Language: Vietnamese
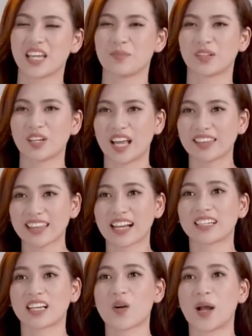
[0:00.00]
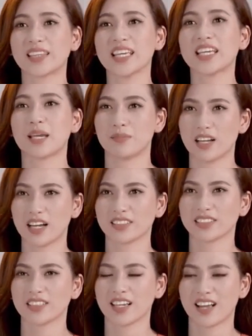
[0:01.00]
thì mình có thể tăng được cái khoản tiết kiệm
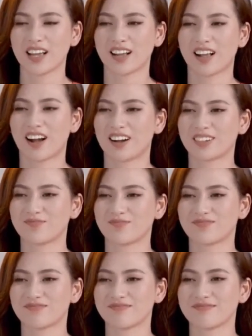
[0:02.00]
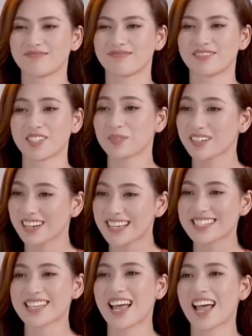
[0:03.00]
lên còn trong tương
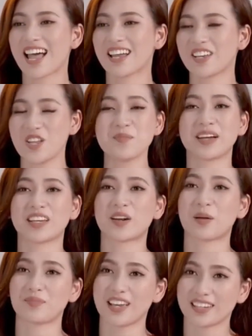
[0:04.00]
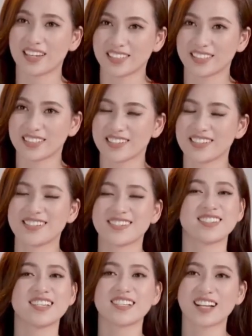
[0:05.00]
lai xa nếu như mà anh đào lập gia đình
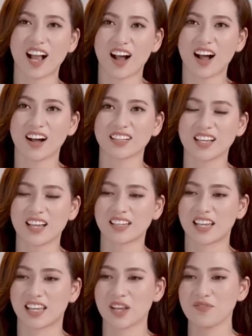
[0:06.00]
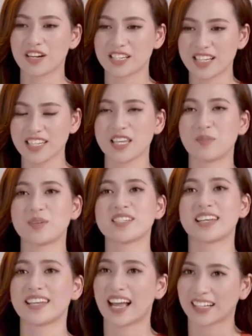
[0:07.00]
sinh con thì cái phần trách nhiệm nó
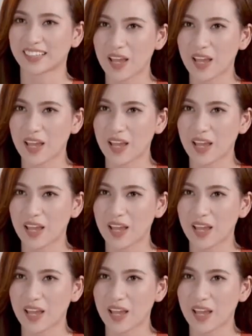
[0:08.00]
sẽ nặng